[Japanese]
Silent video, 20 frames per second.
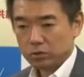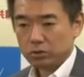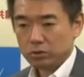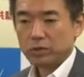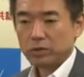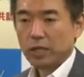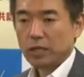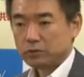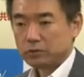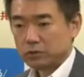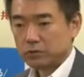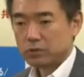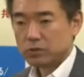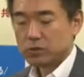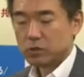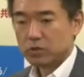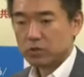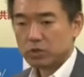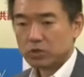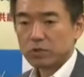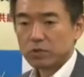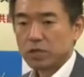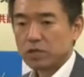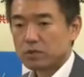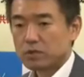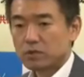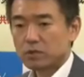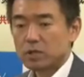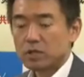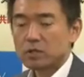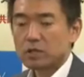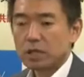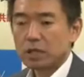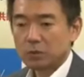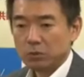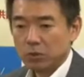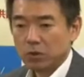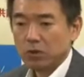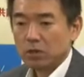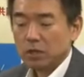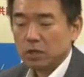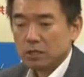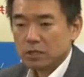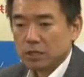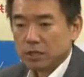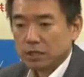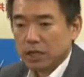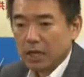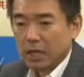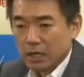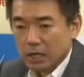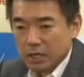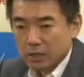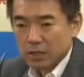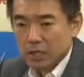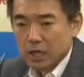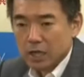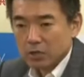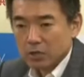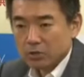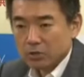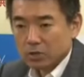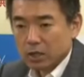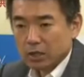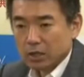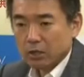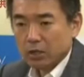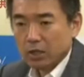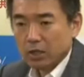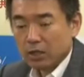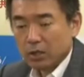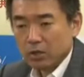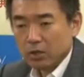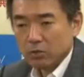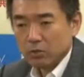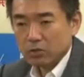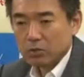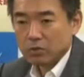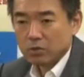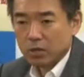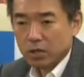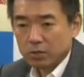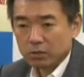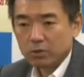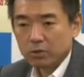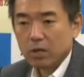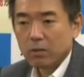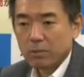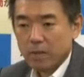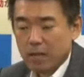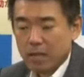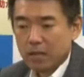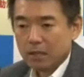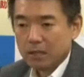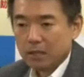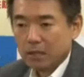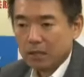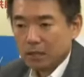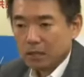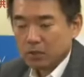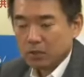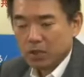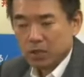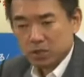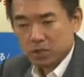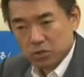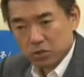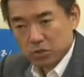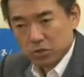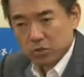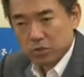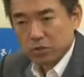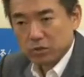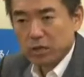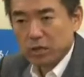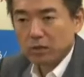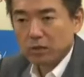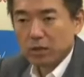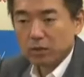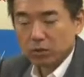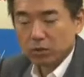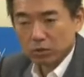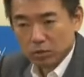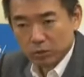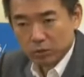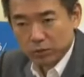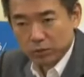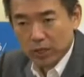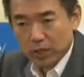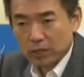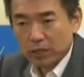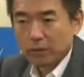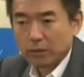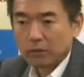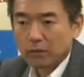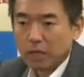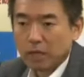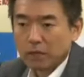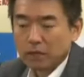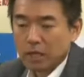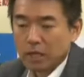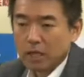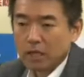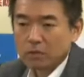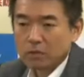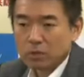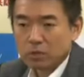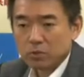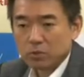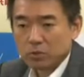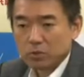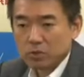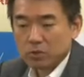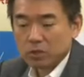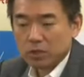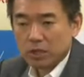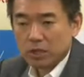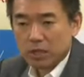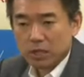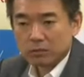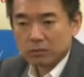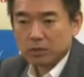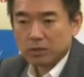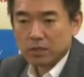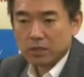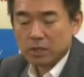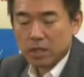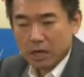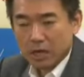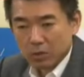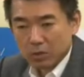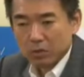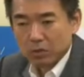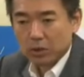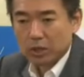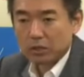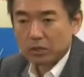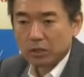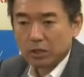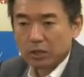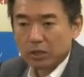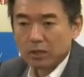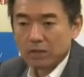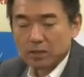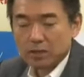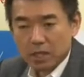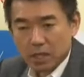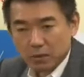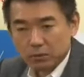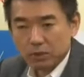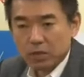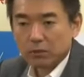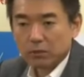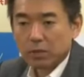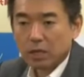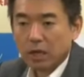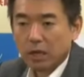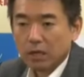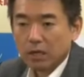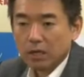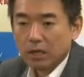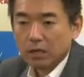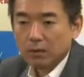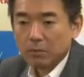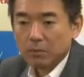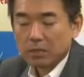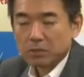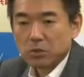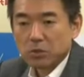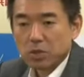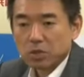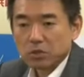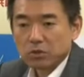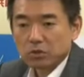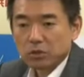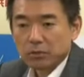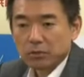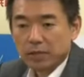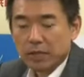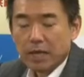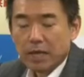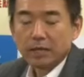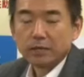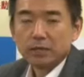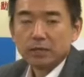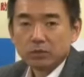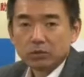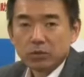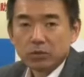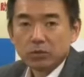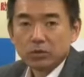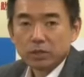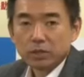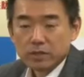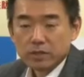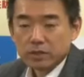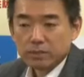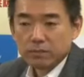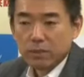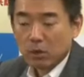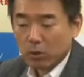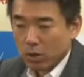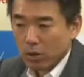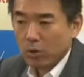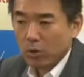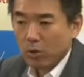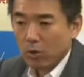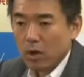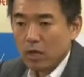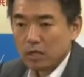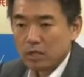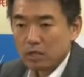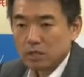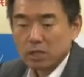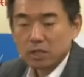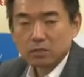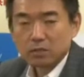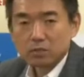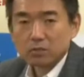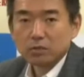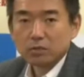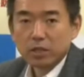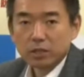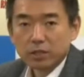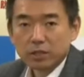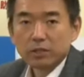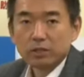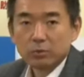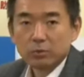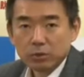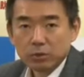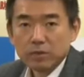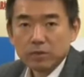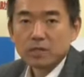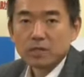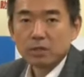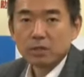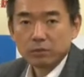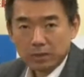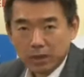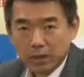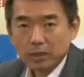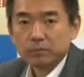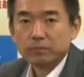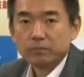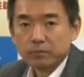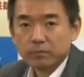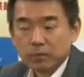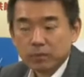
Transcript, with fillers: 言っていくそういう仕組みは必要ですけどもじゃあ誰が最終決定権を持つのかといえばそれは市町村なのか都道府県なのかいやそれもいらなくて最後の決定権は政府なのか、まあ、そこはちょっと今悩んでるところです、まあ、これは法案しっかり作っていきたいと思いますけどもね